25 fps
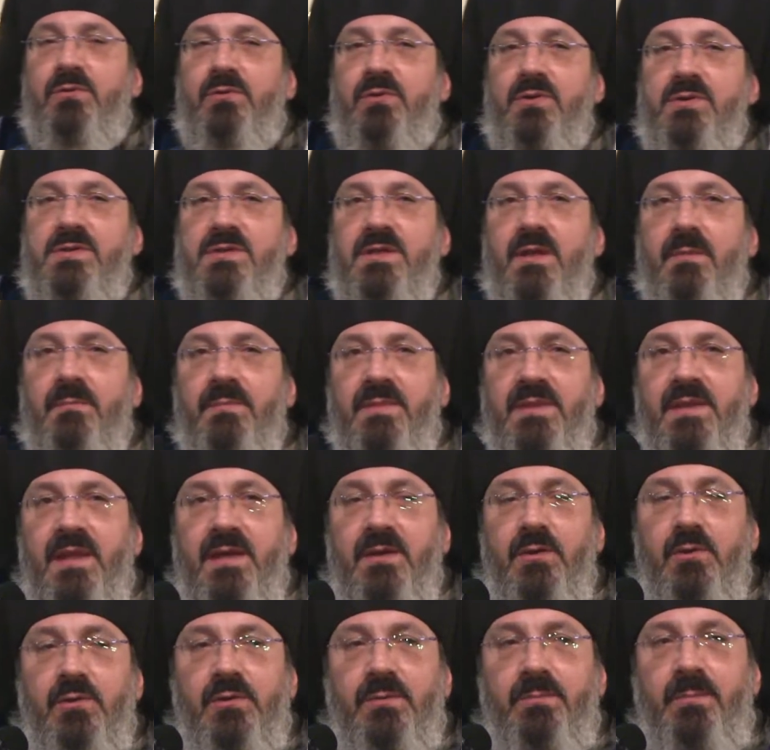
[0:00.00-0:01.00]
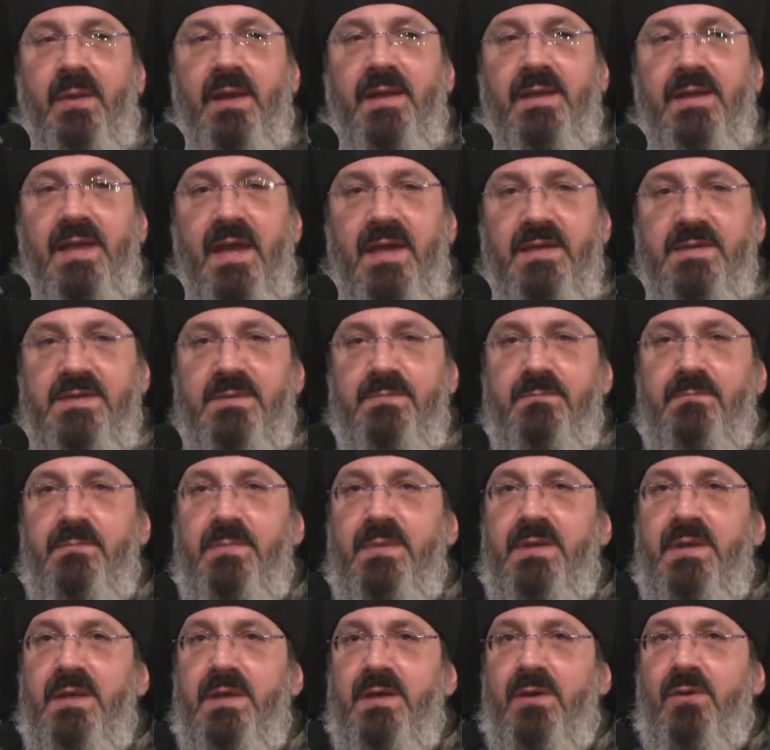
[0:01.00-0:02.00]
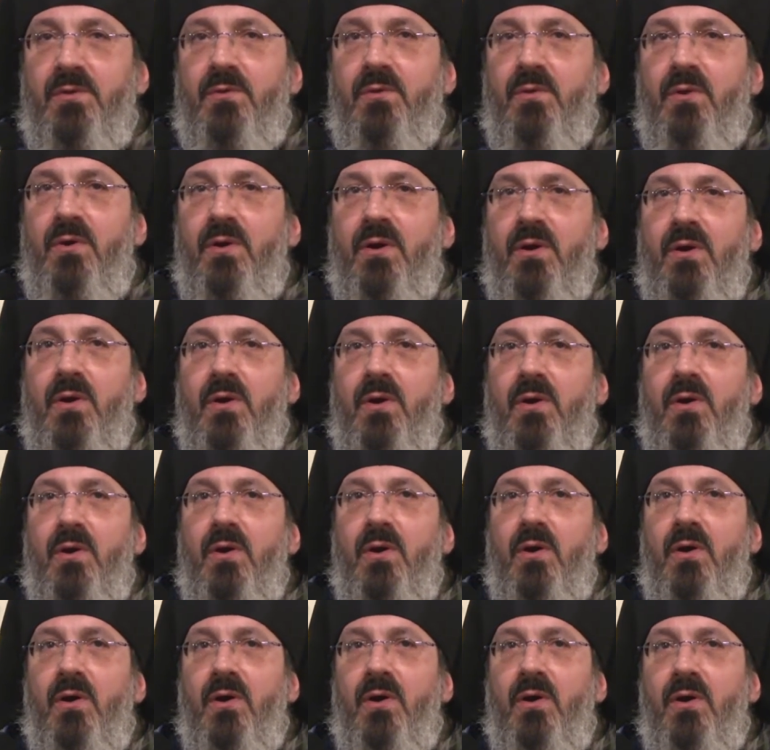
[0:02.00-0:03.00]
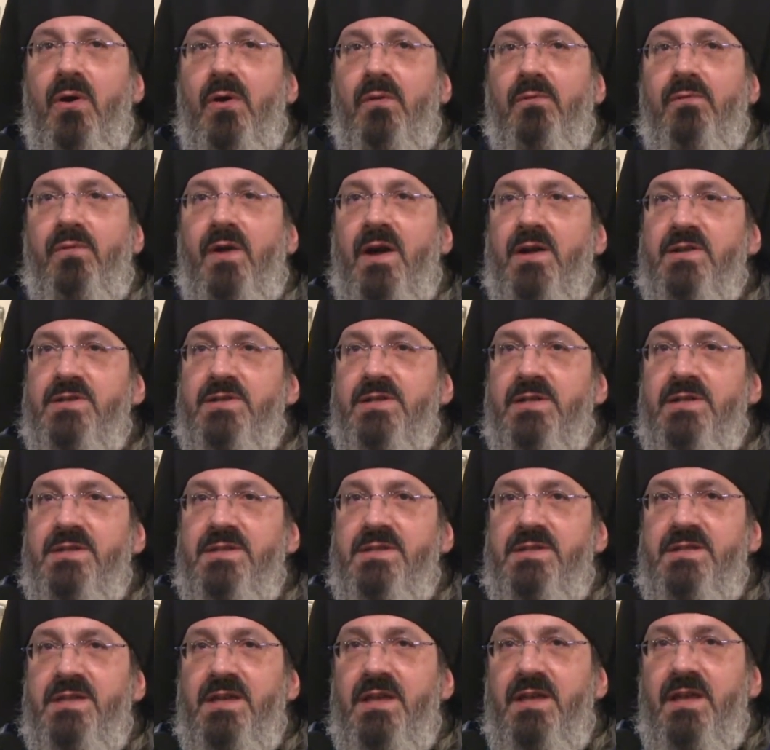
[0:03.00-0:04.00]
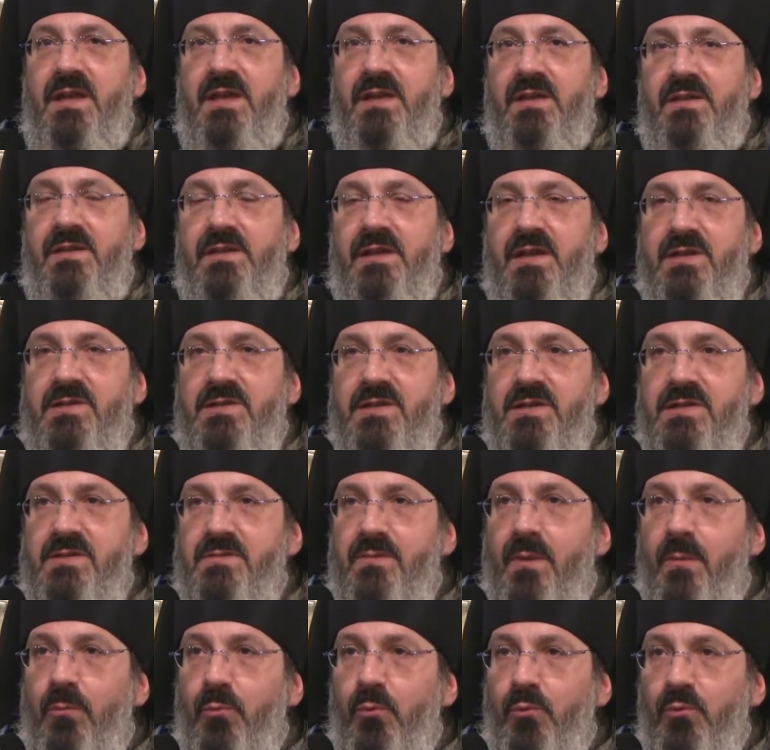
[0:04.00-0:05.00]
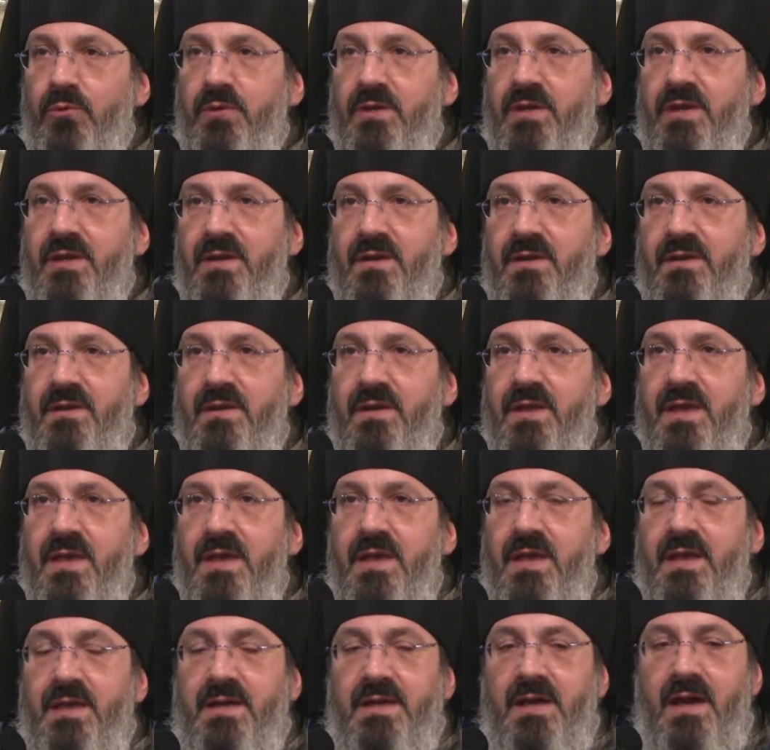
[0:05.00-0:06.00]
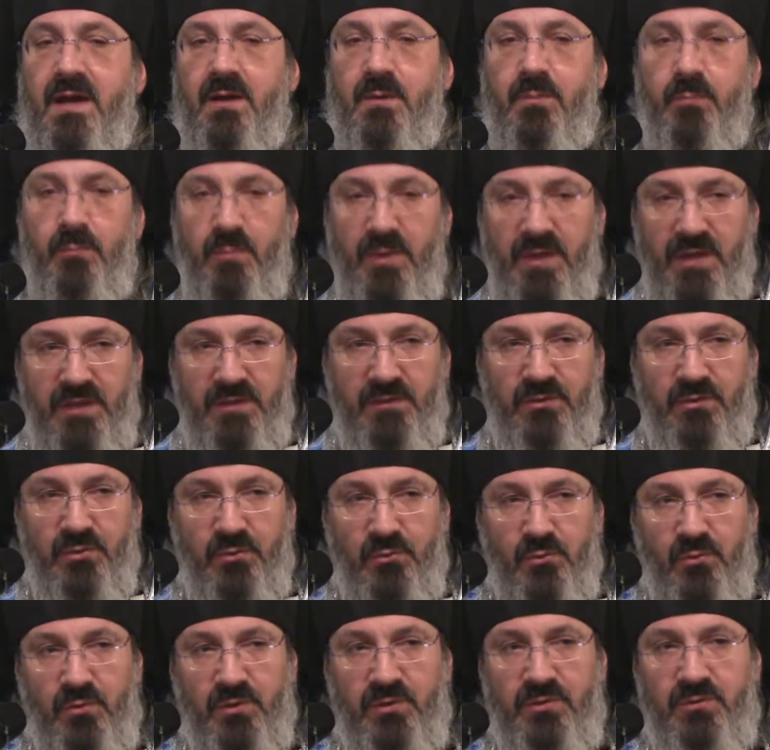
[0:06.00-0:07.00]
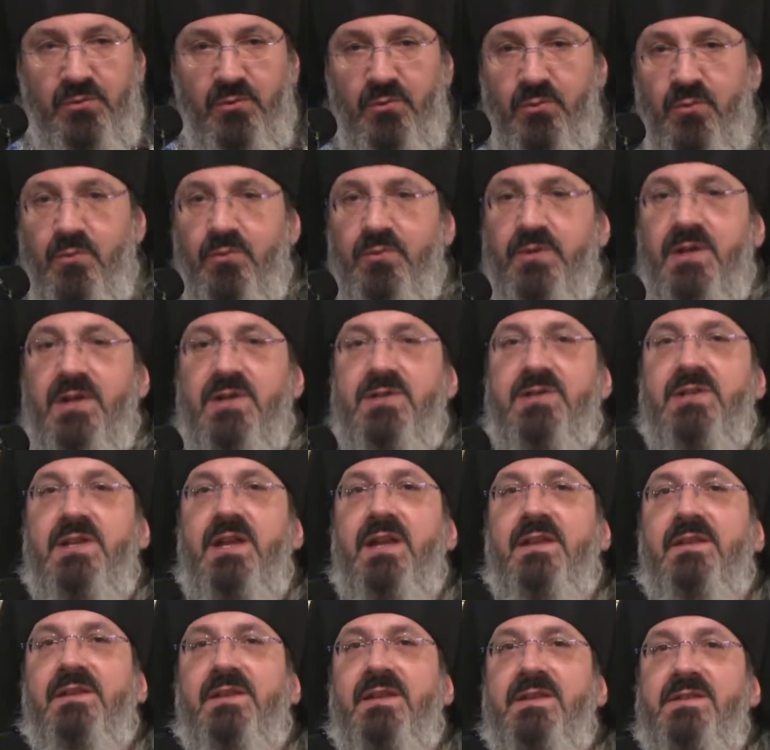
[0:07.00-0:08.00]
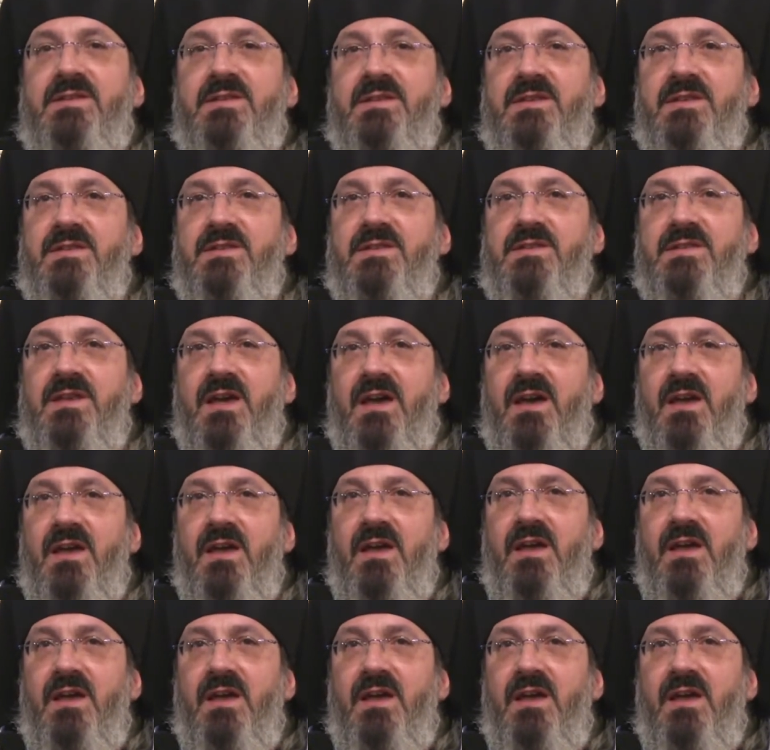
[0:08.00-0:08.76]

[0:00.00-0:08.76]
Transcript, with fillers: То есть нам дает понять меру э, важности нашей свободы и как мы друг к другу должны относиться.